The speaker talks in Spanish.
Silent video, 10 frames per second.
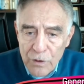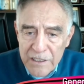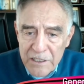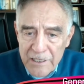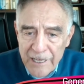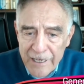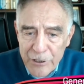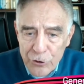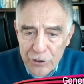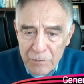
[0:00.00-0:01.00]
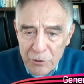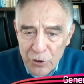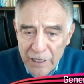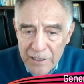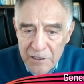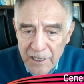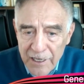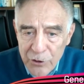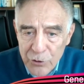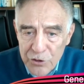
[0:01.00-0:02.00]
un escenario de
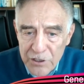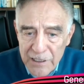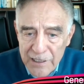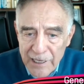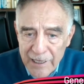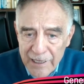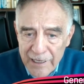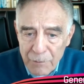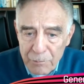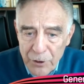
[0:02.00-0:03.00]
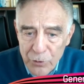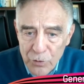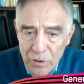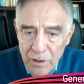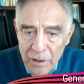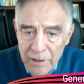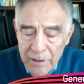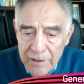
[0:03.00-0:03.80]
violencia genocida en el Perú